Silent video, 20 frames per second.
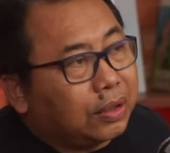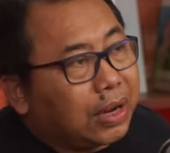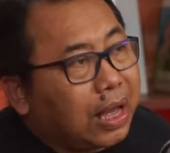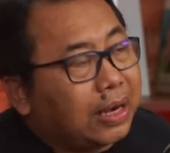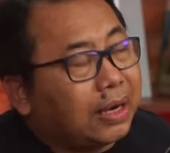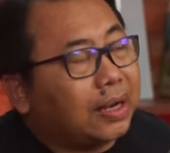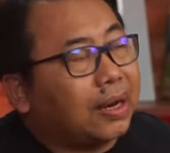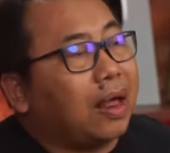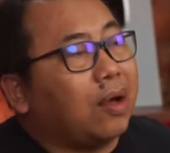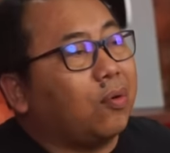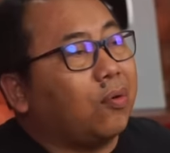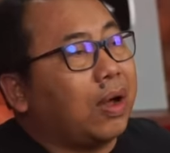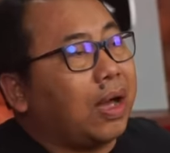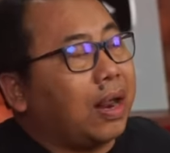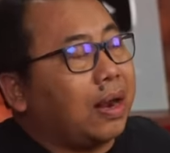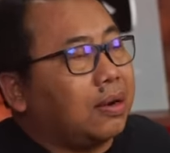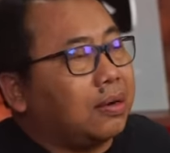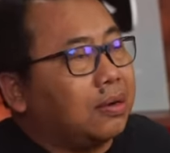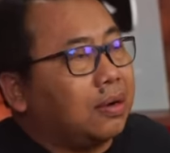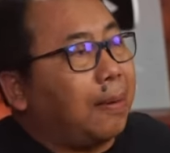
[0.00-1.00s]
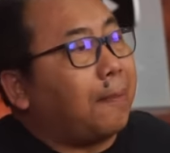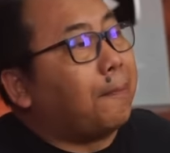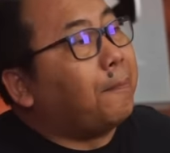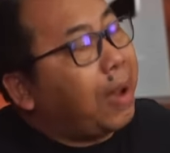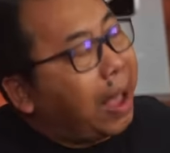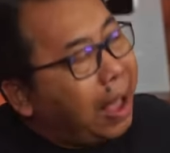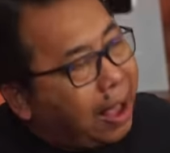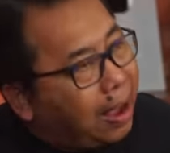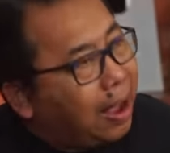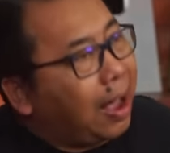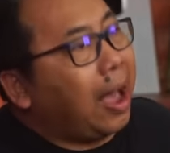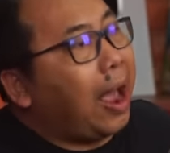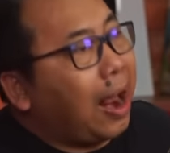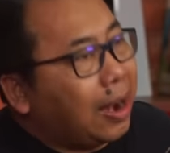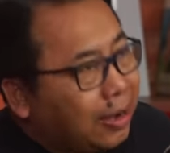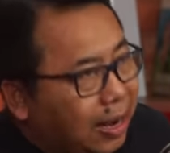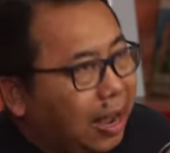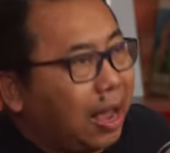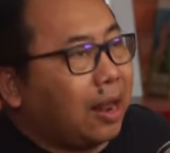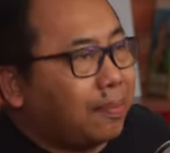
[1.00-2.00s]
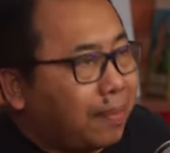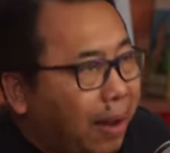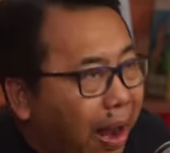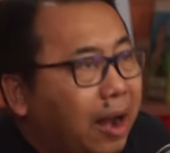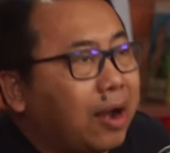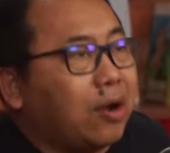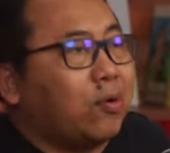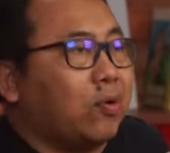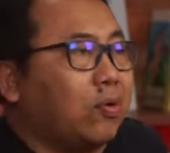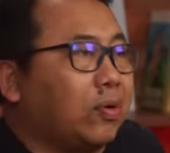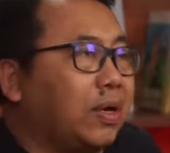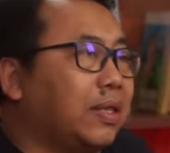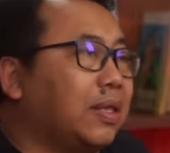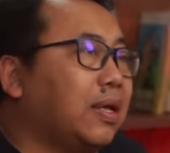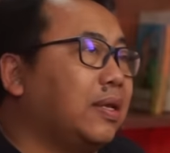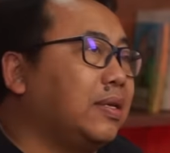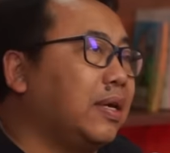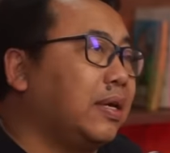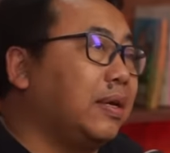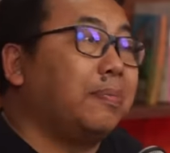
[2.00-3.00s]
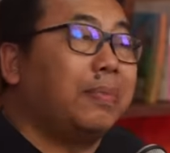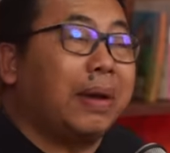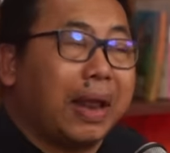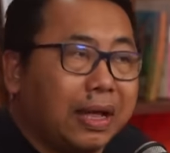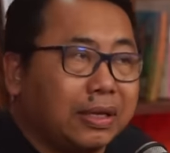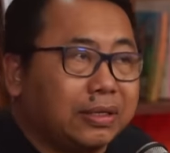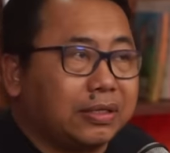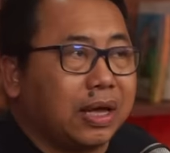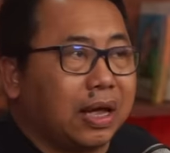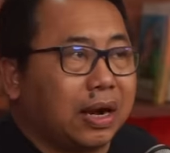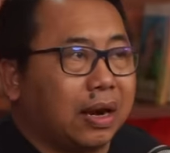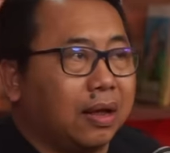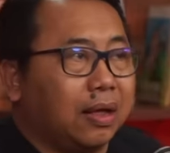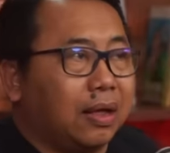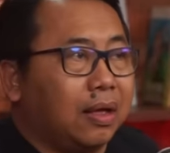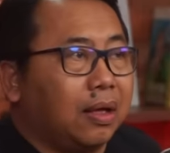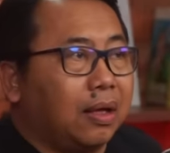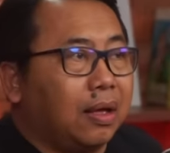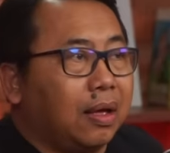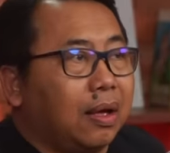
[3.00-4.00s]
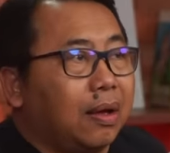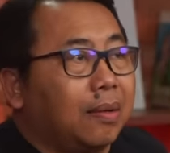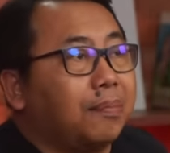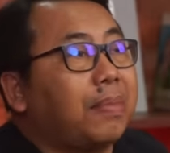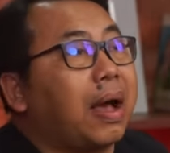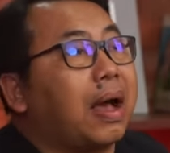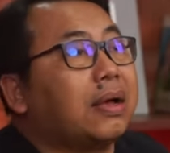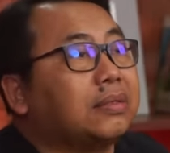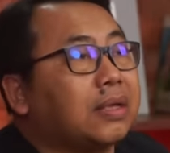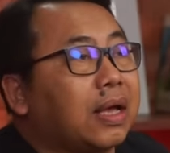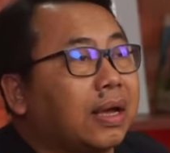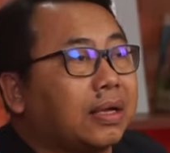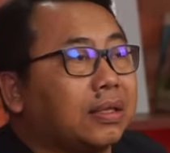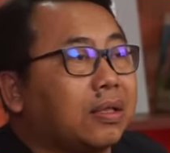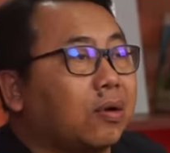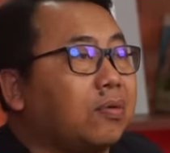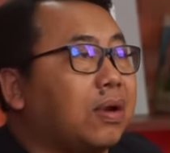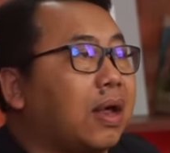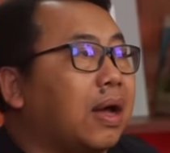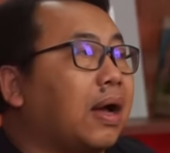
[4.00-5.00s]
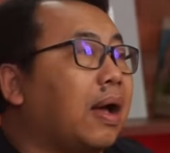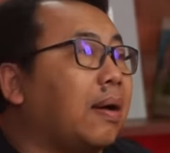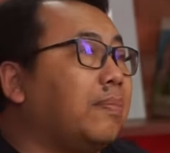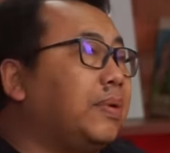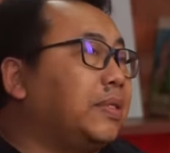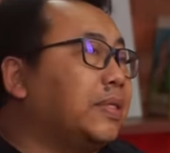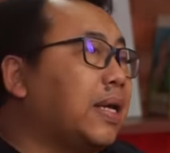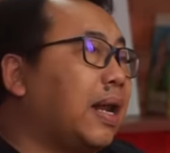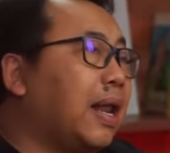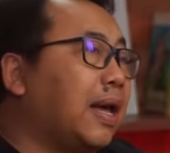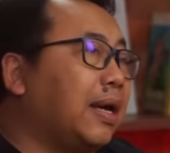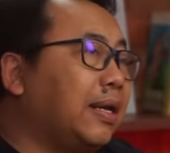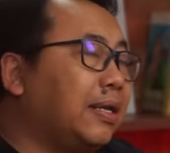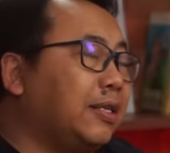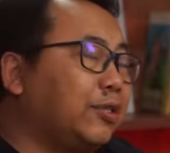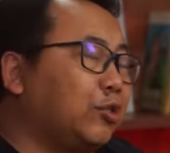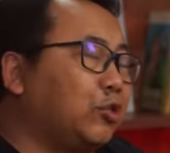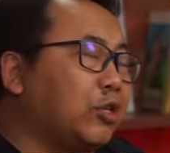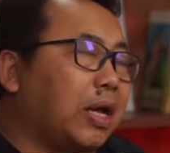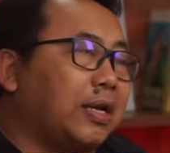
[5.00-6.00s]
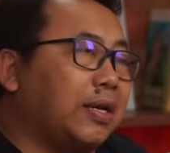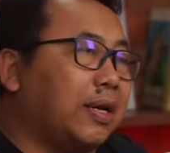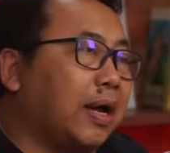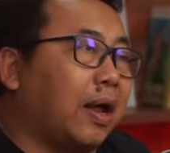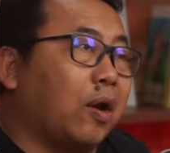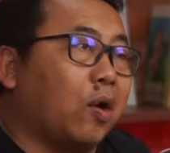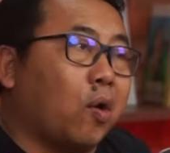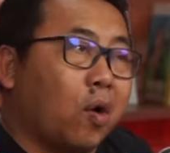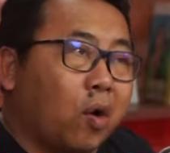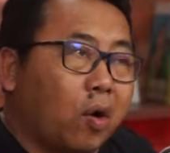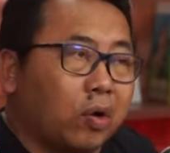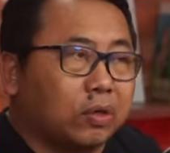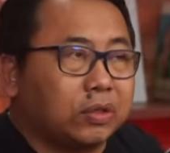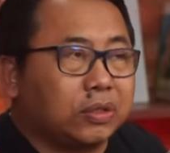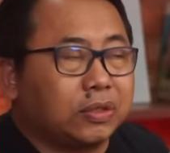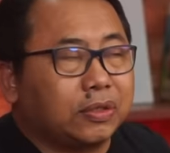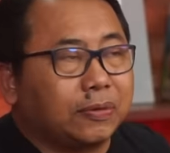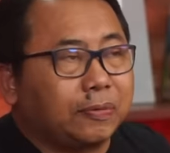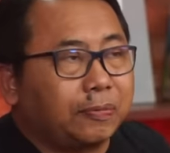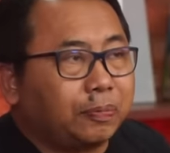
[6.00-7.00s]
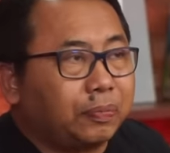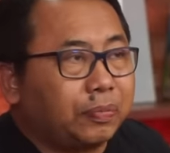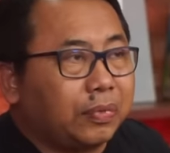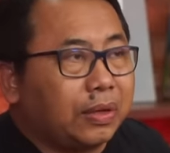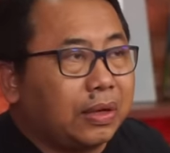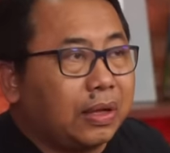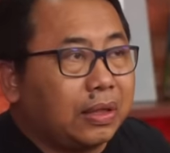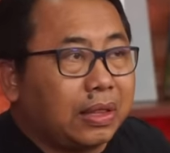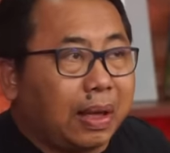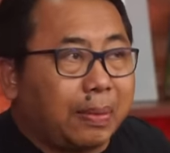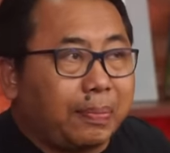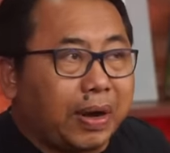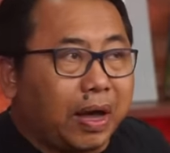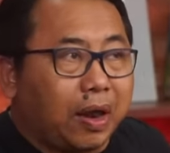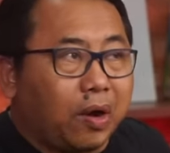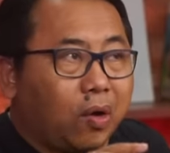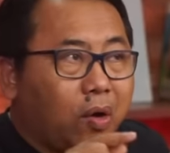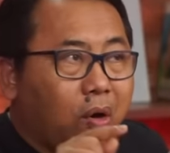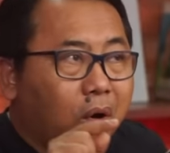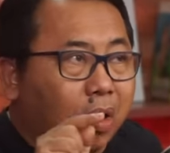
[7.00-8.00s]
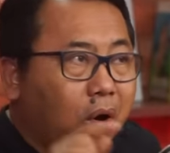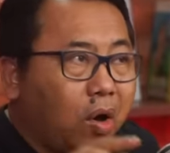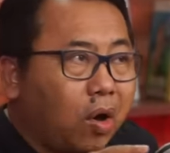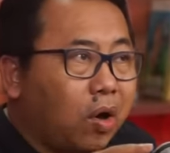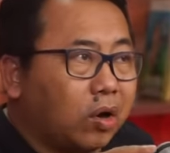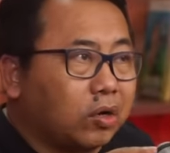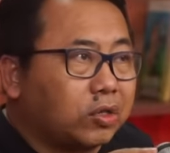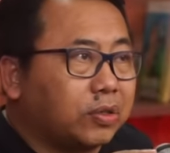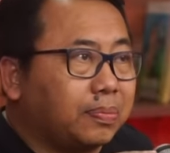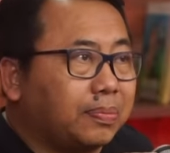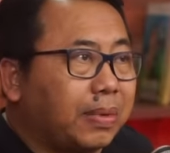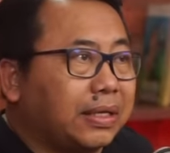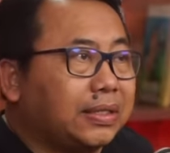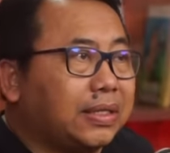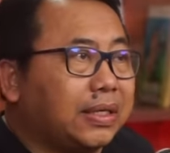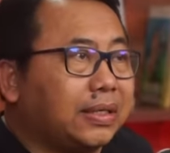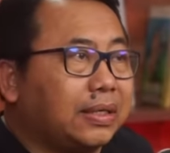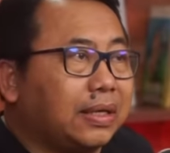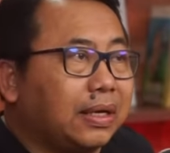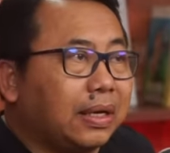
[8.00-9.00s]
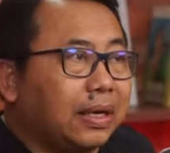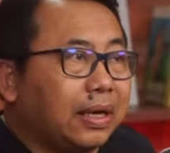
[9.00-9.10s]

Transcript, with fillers: Dari kelakuan Bang Ade Armando kita jadi belajar. Bangsa kita udah nggak bisa lagi dijejali dengan hoax tapi kalau hoax masih